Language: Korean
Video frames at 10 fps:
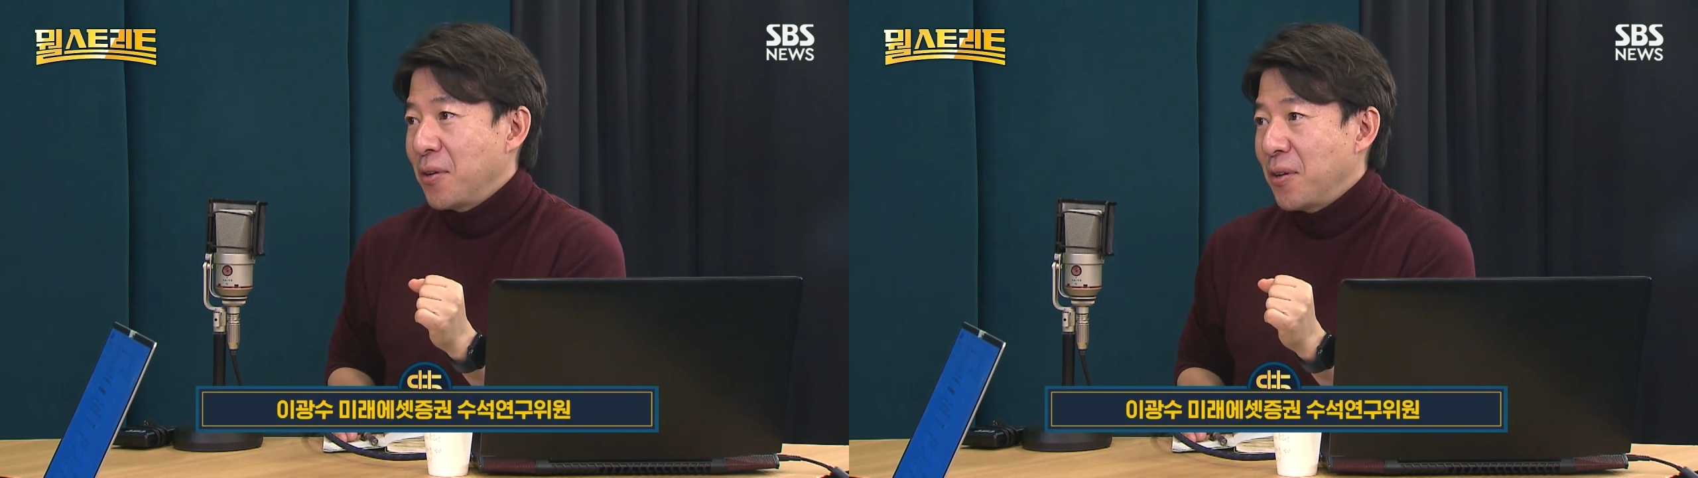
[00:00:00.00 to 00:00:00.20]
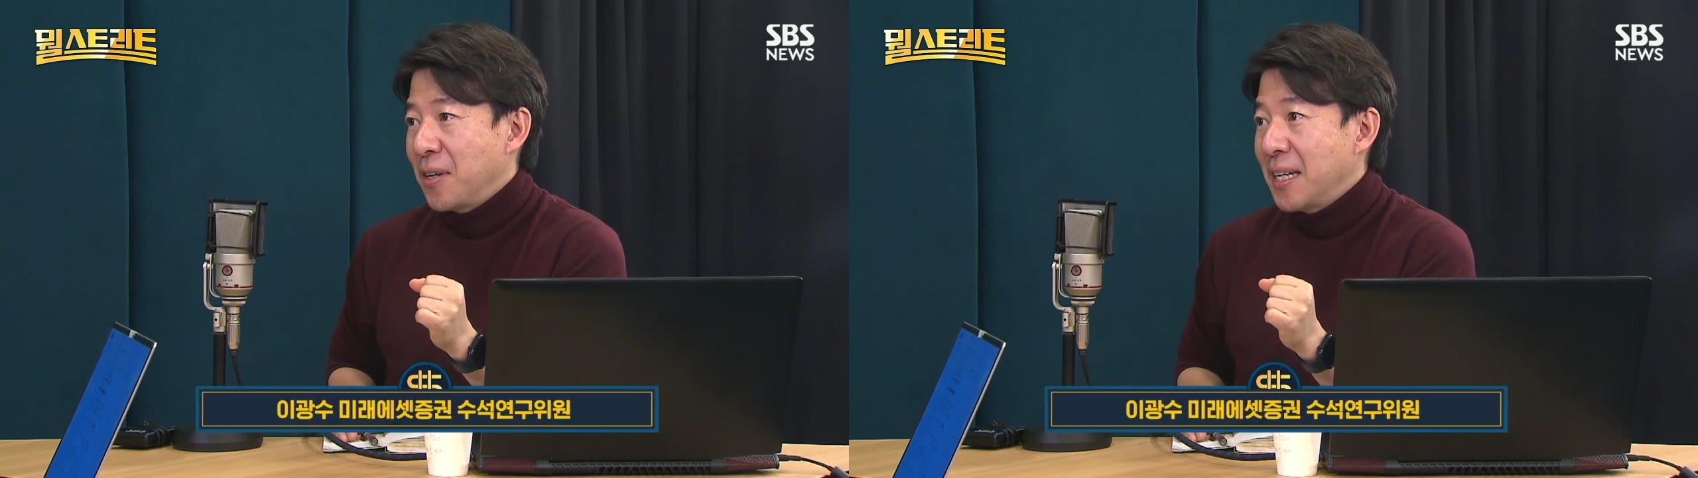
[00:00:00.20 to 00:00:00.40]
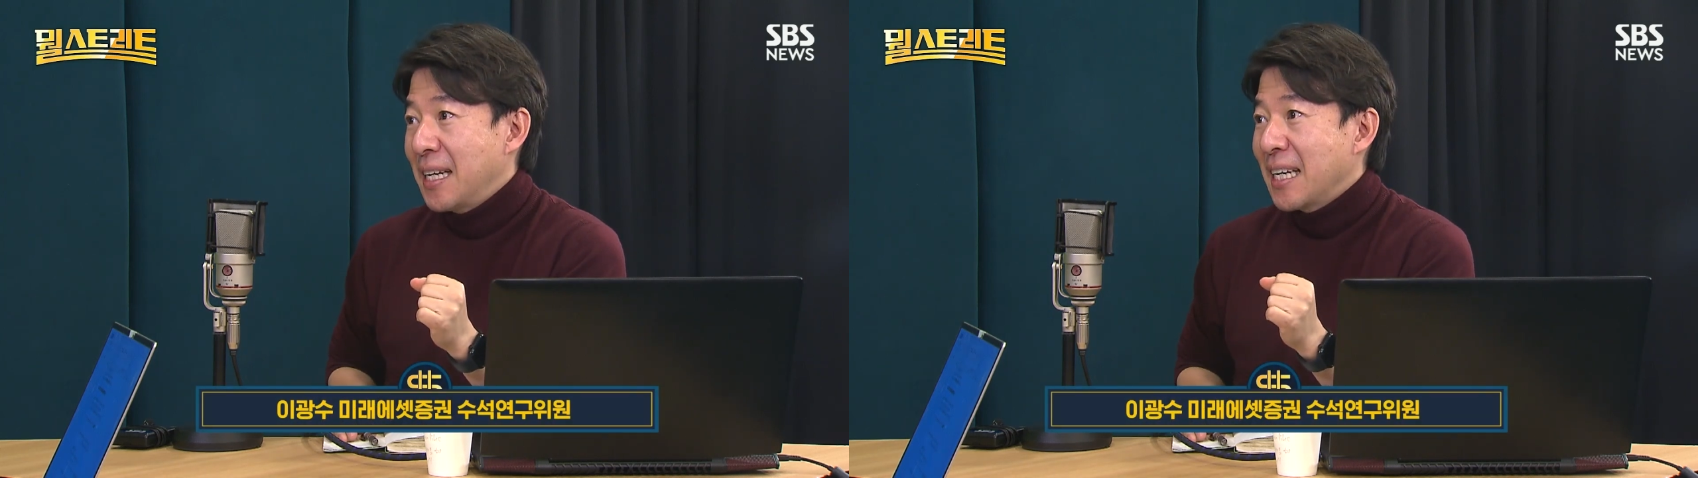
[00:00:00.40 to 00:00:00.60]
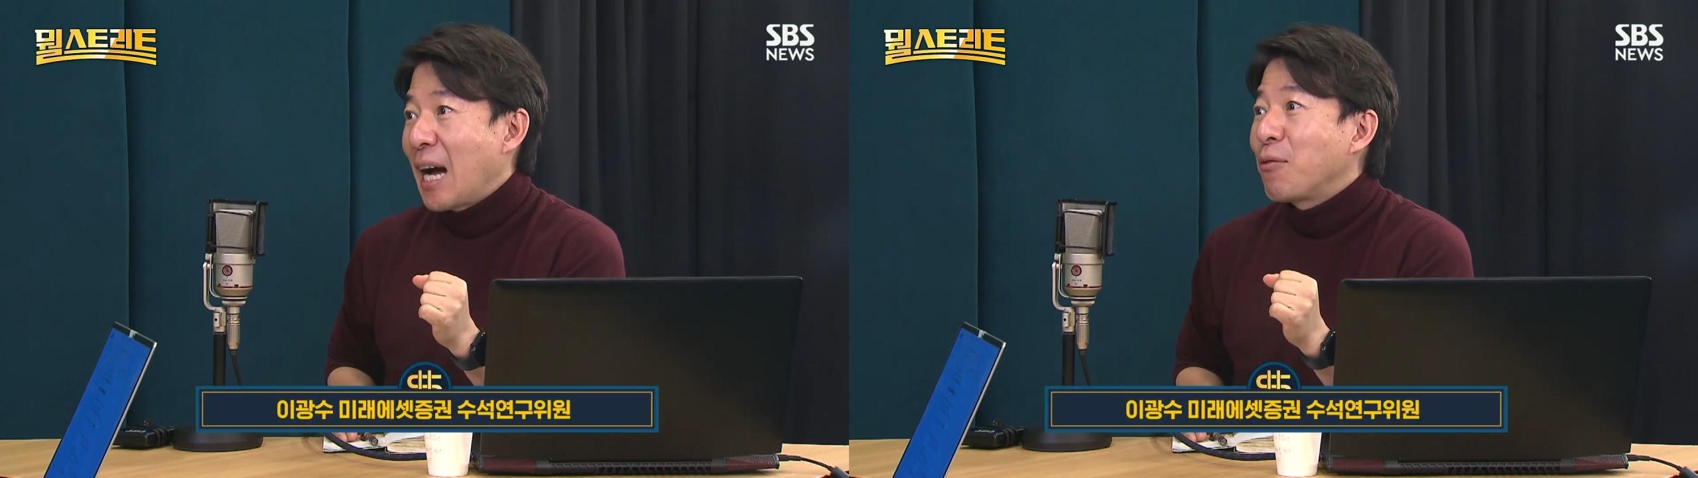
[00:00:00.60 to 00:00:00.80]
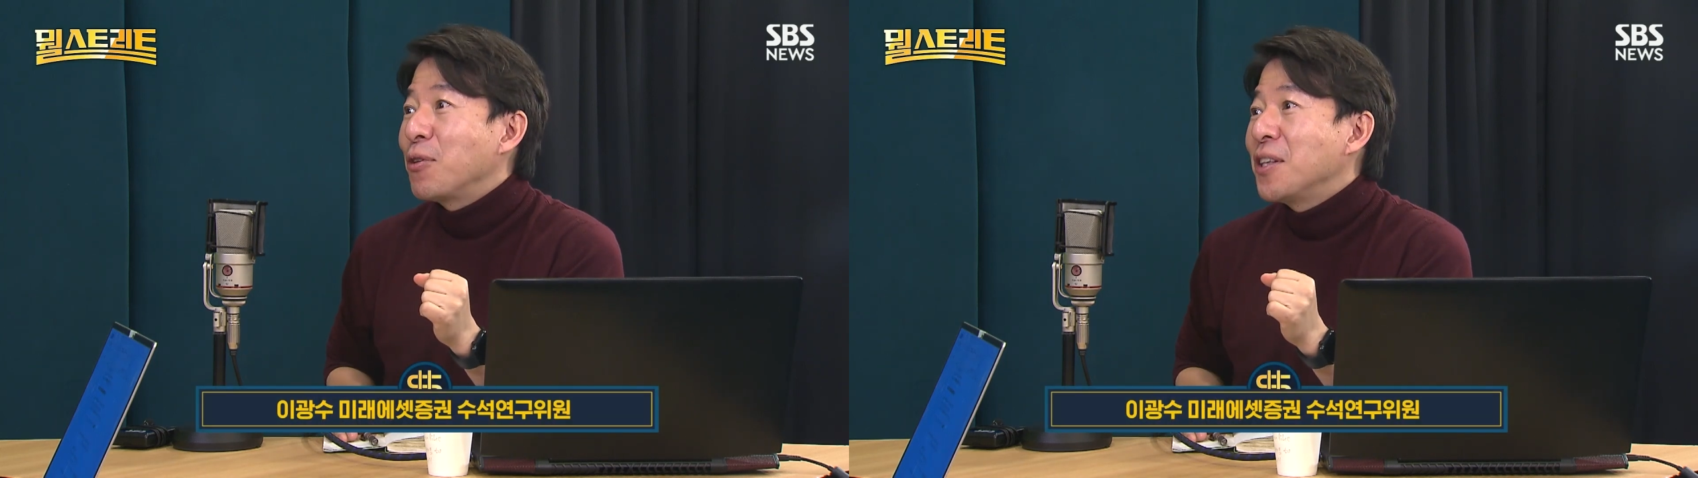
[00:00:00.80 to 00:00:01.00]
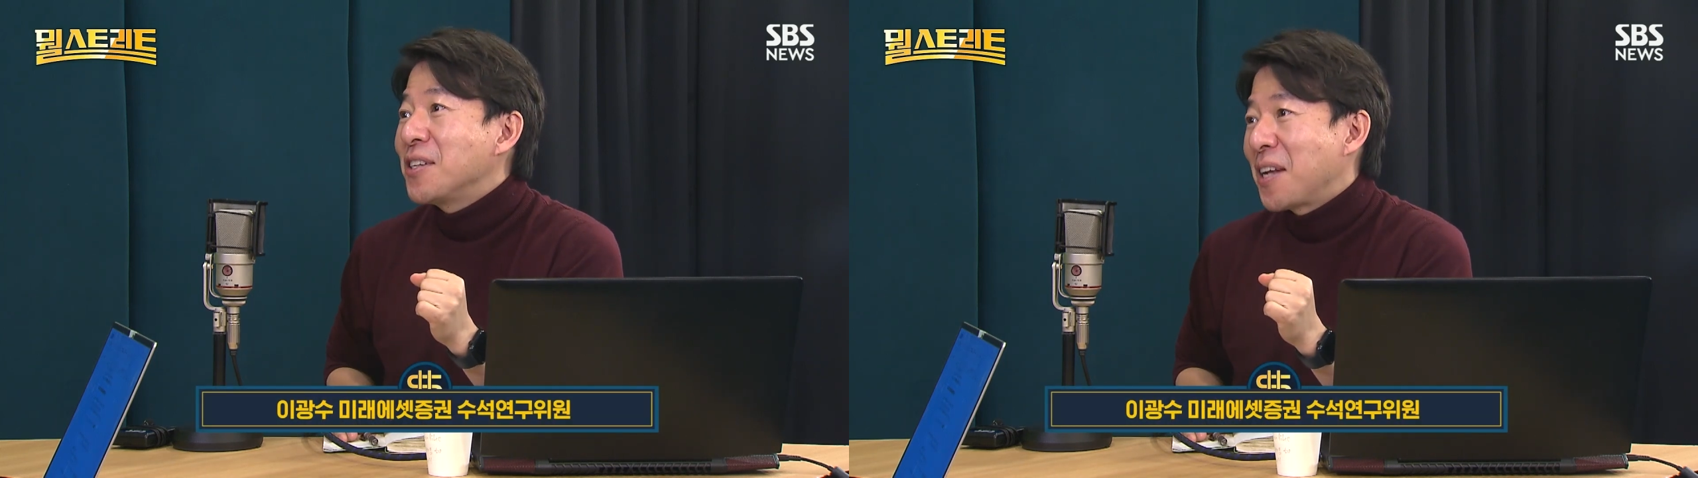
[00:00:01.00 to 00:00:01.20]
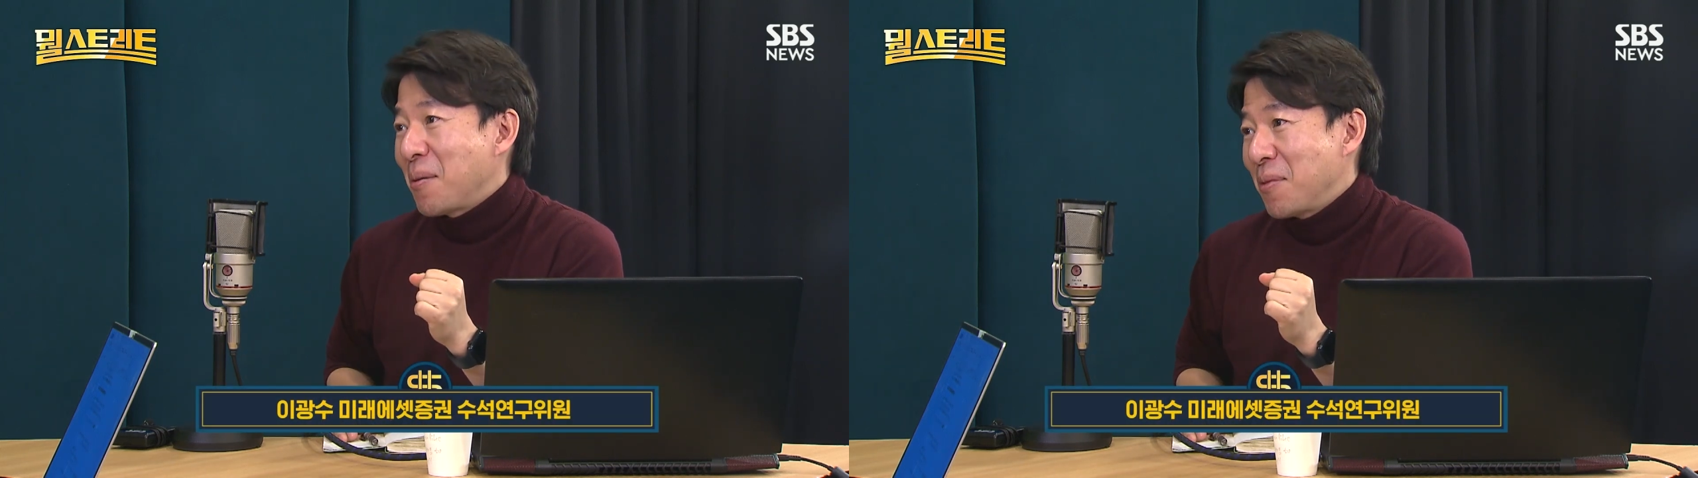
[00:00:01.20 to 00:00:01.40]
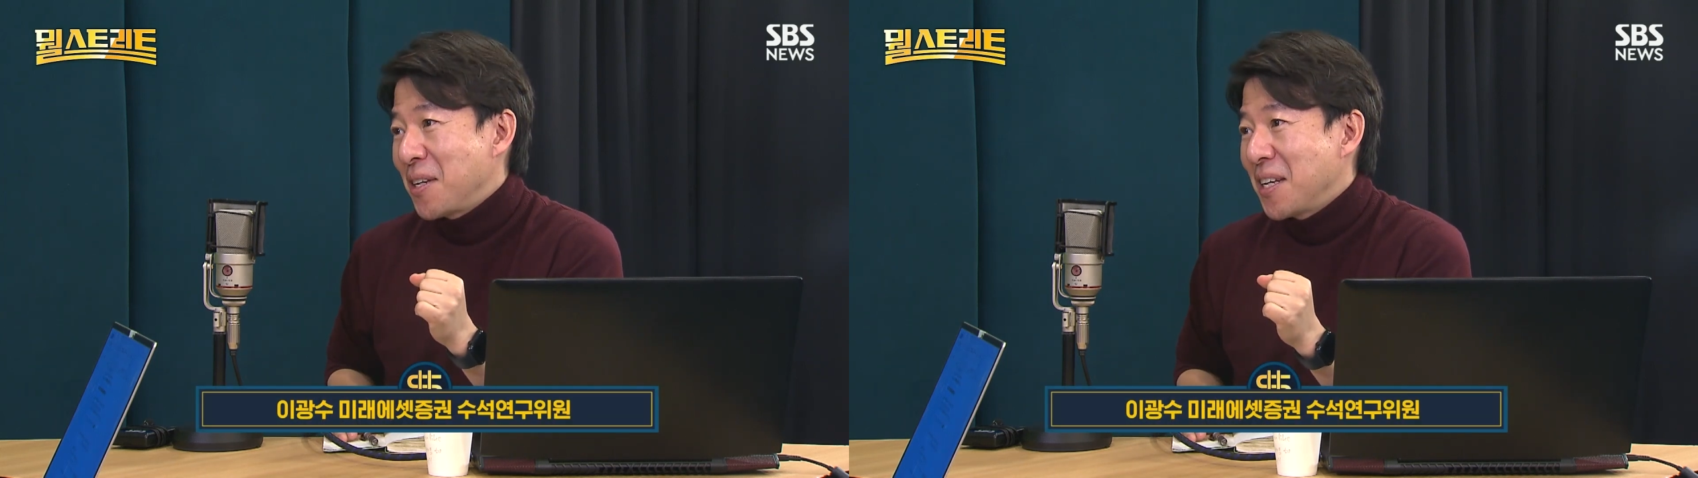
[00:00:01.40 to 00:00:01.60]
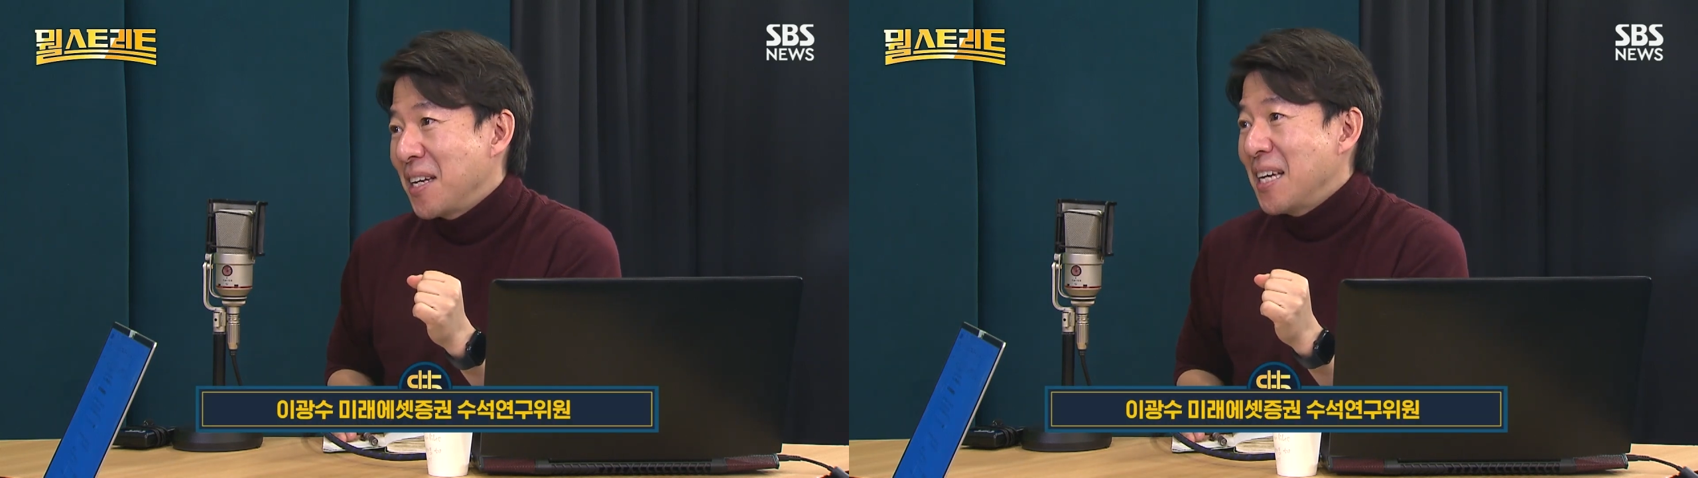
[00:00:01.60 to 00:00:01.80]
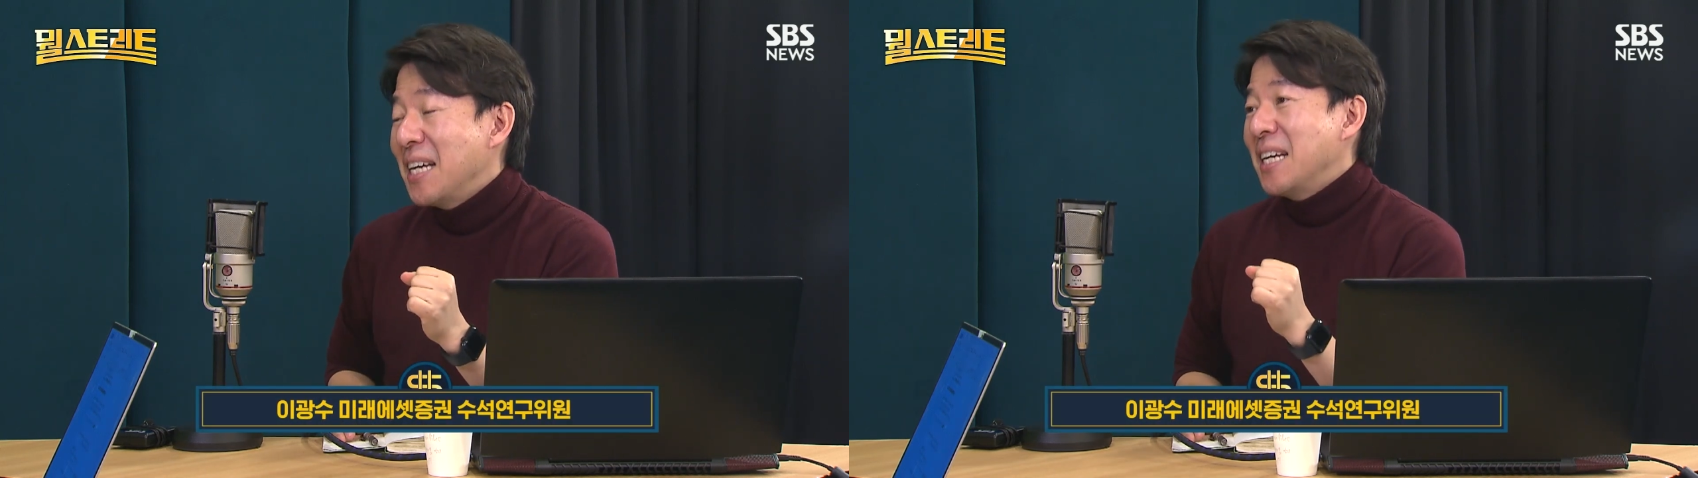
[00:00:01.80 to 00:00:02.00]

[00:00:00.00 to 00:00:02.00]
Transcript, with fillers: 음. 갖고 있는 사람들이. 네.